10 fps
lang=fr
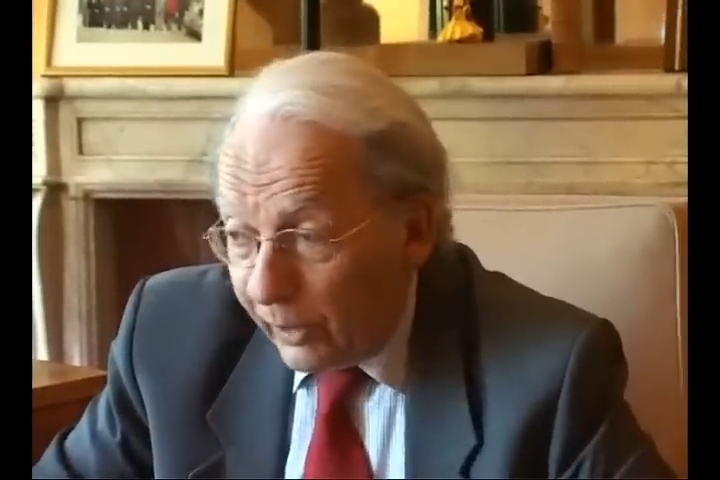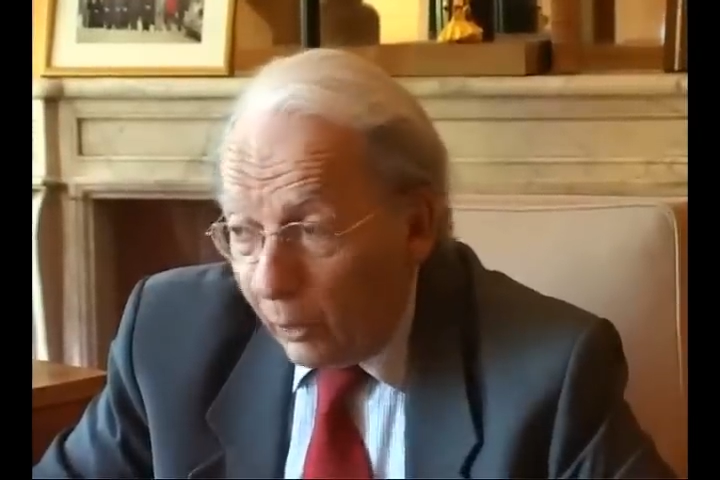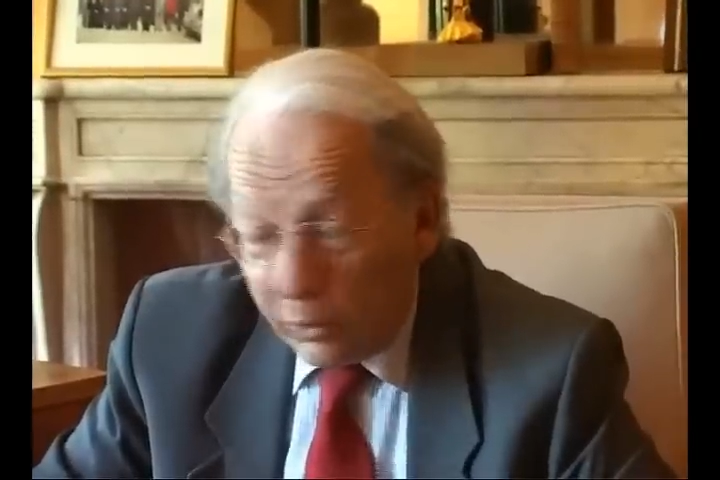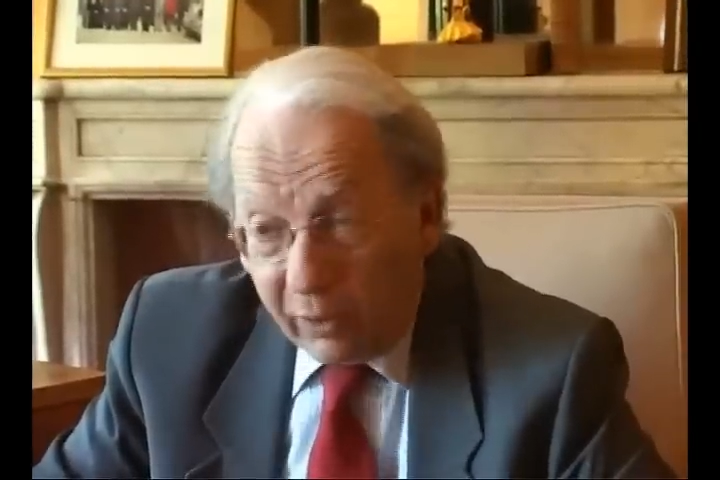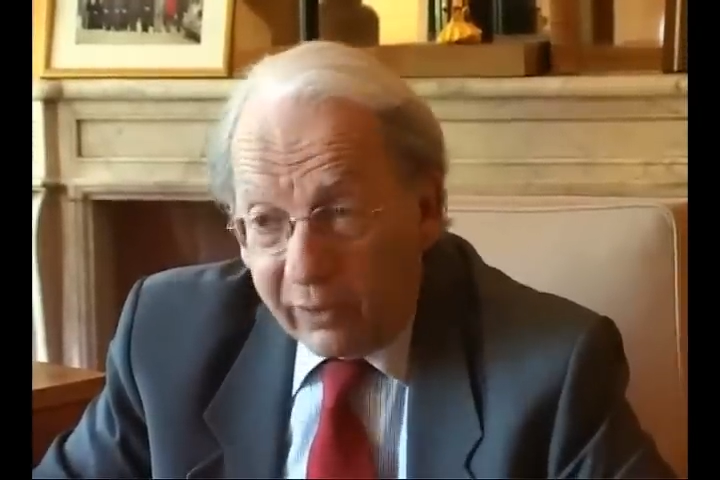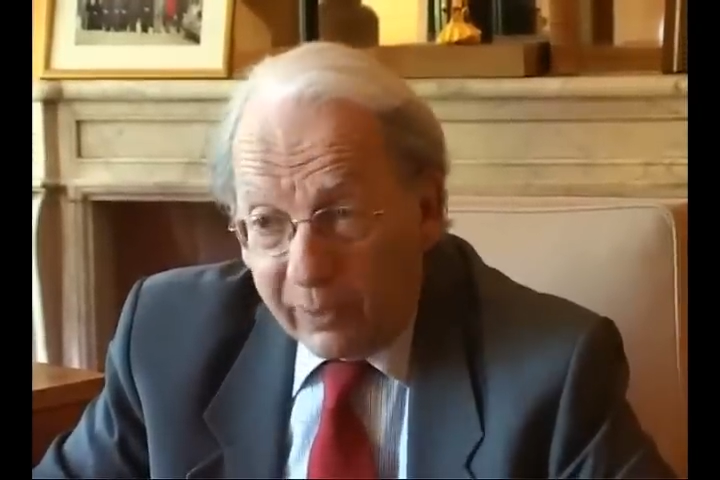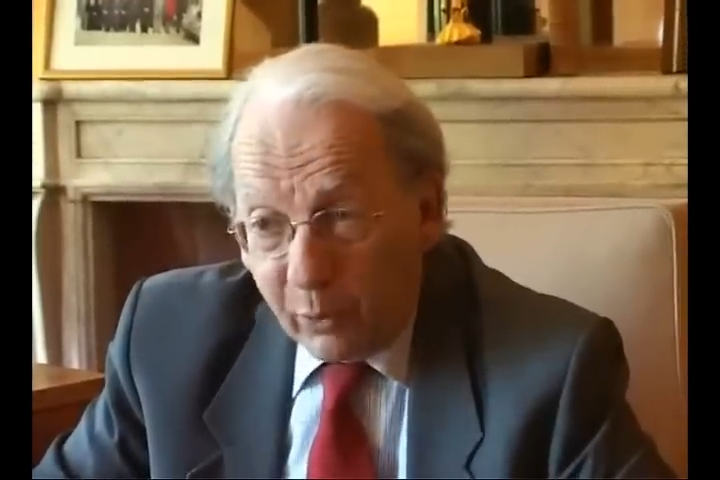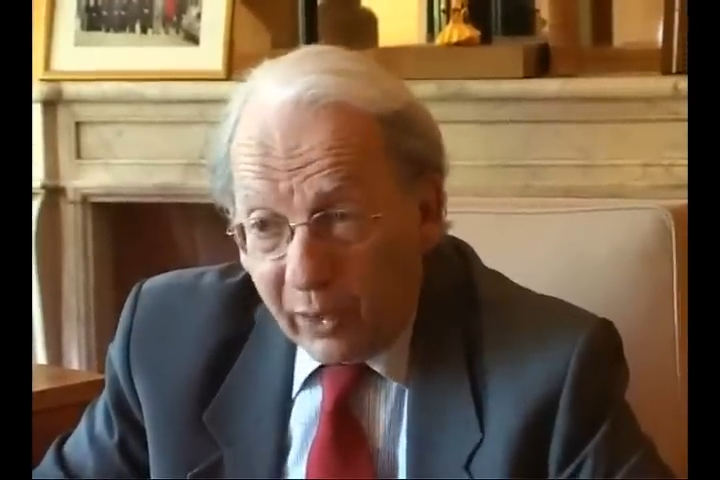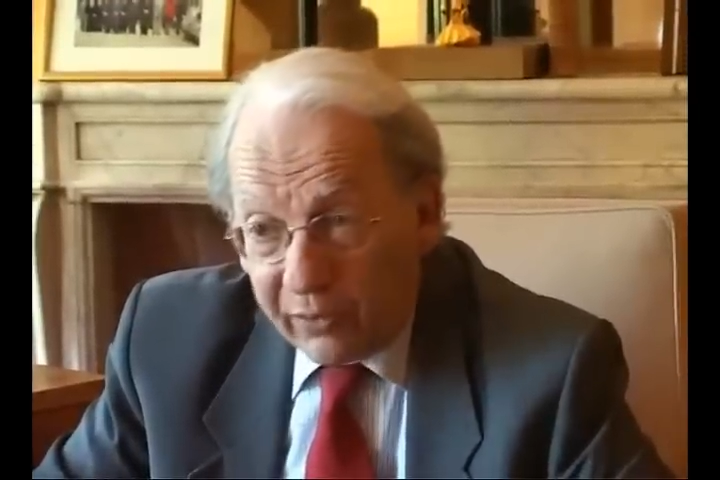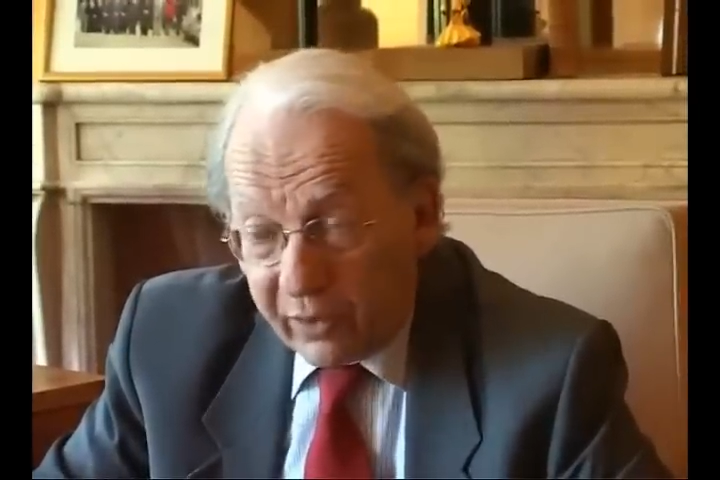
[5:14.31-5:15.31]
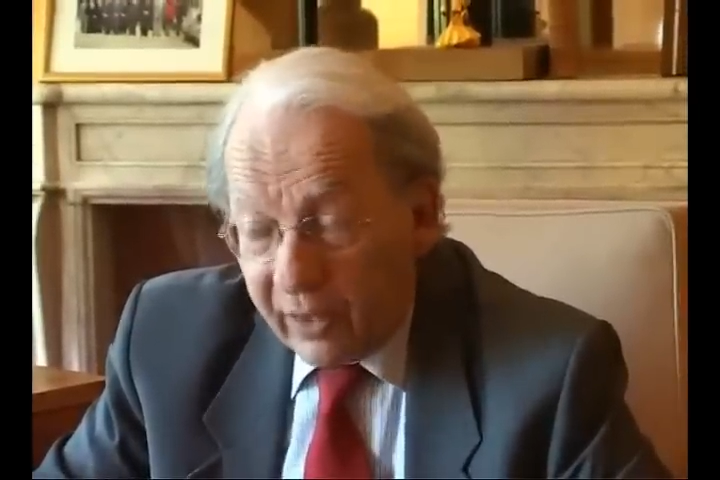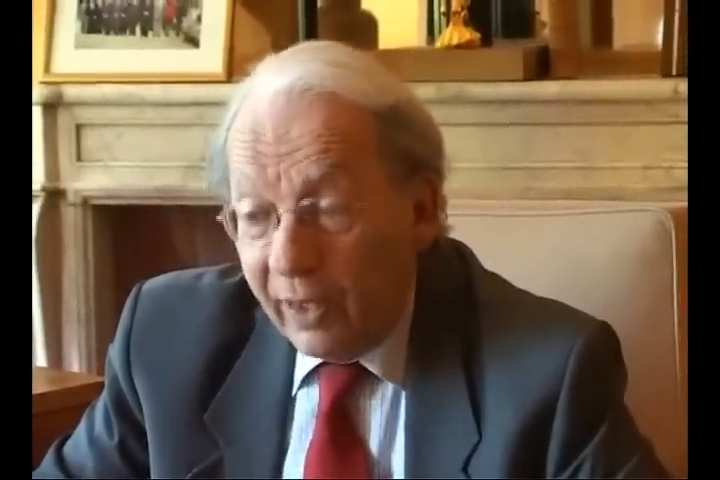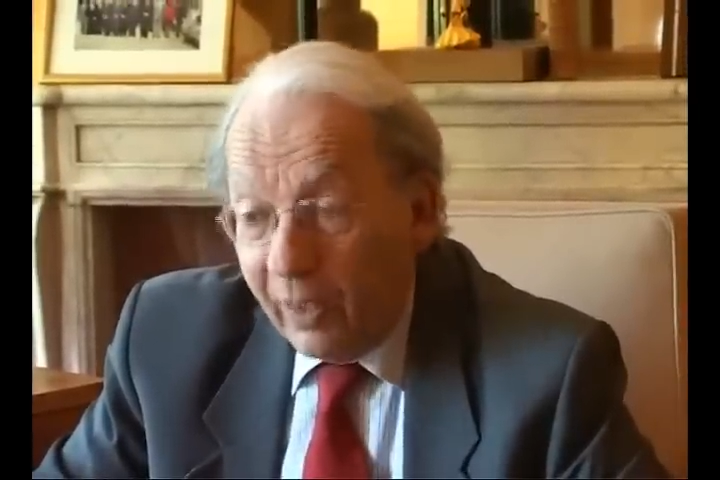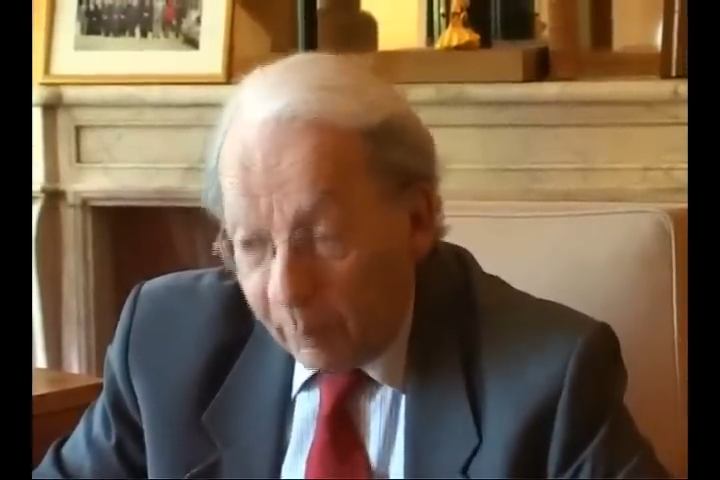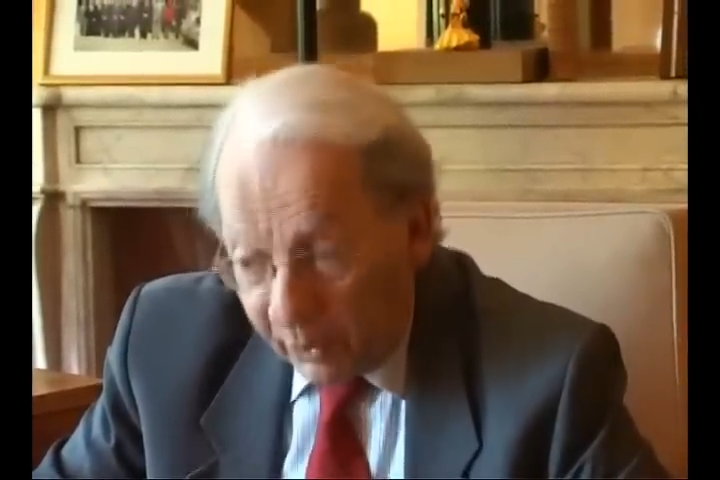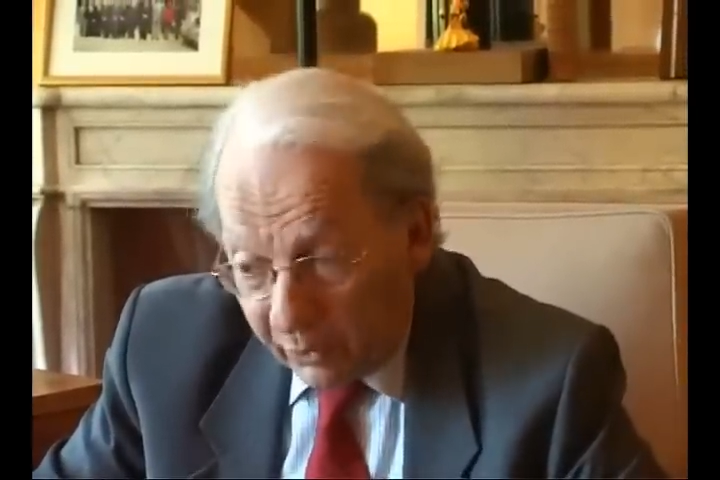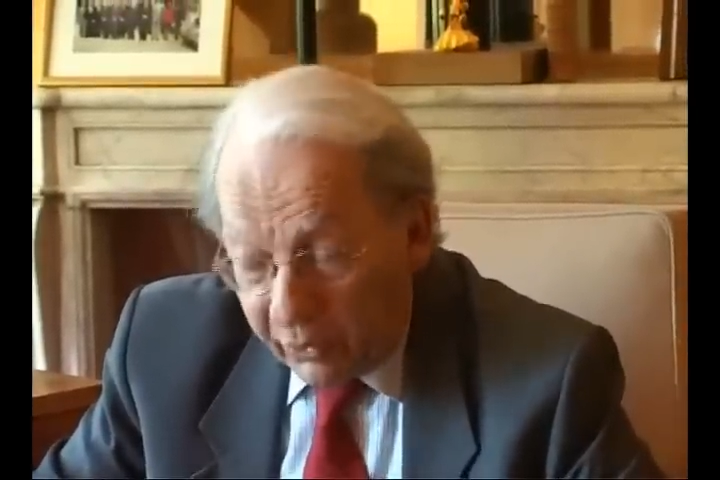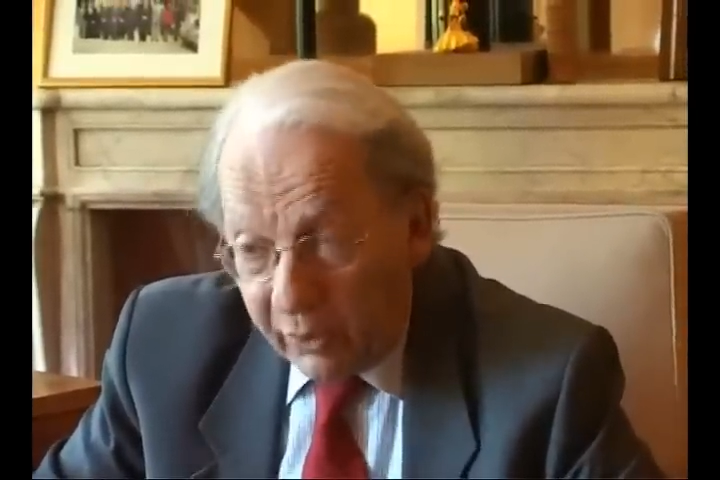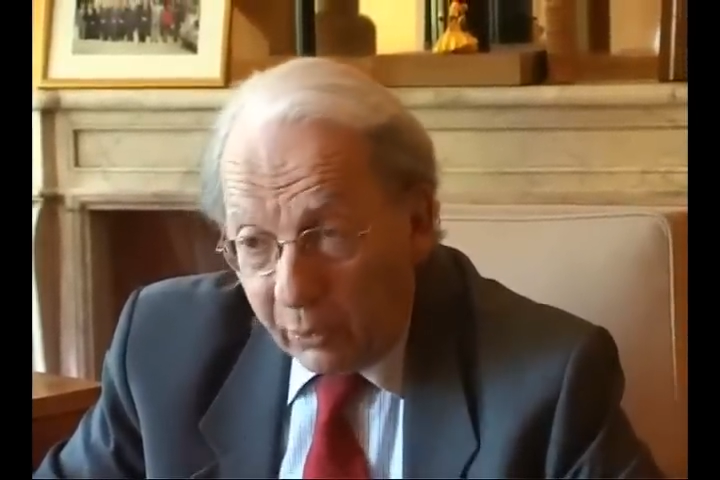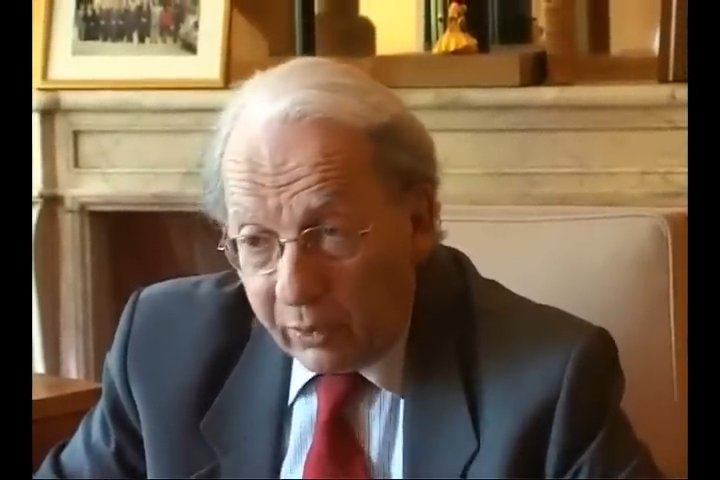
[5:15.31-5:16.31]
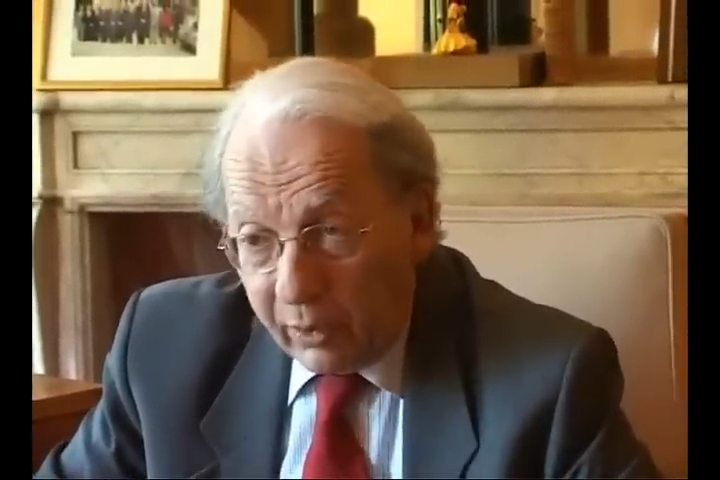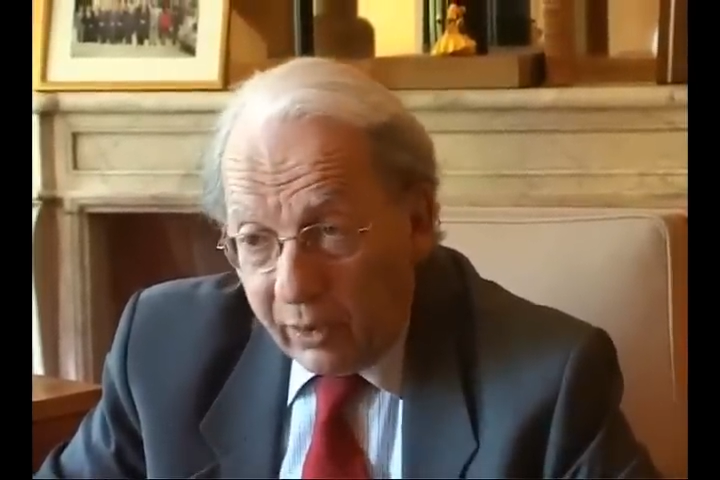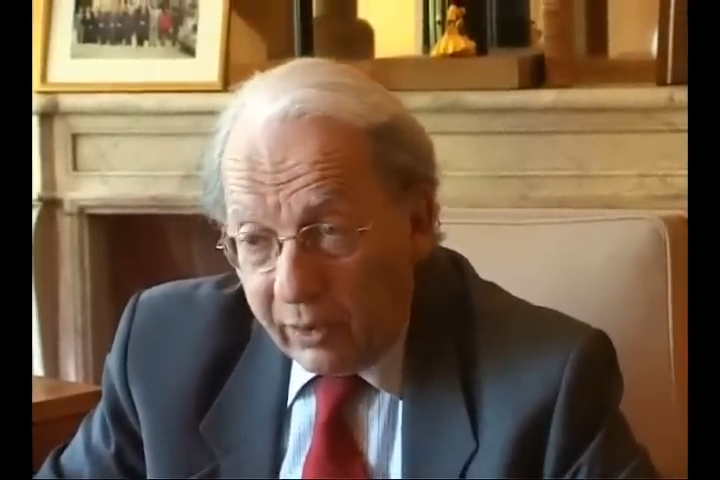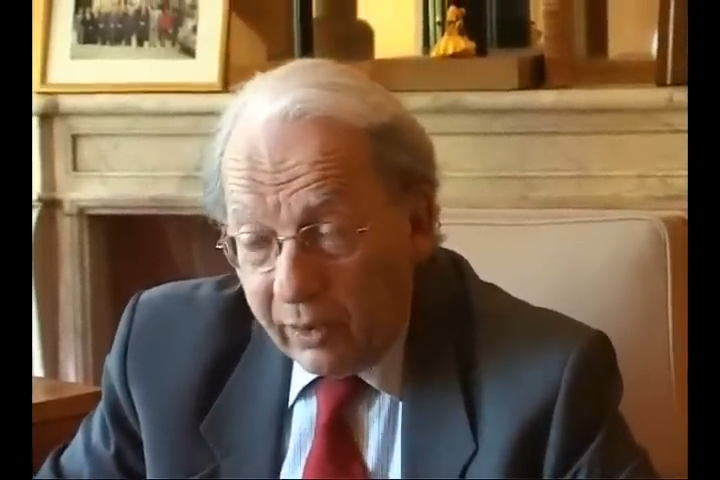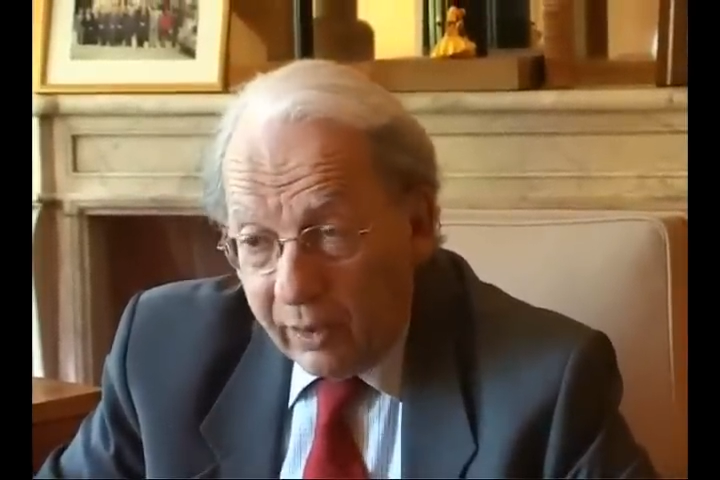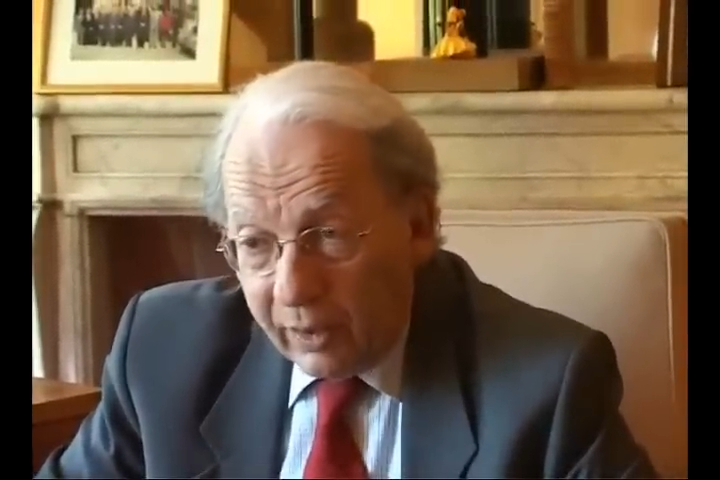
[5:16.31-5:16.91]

y a autant de démocratie pendant si longtemps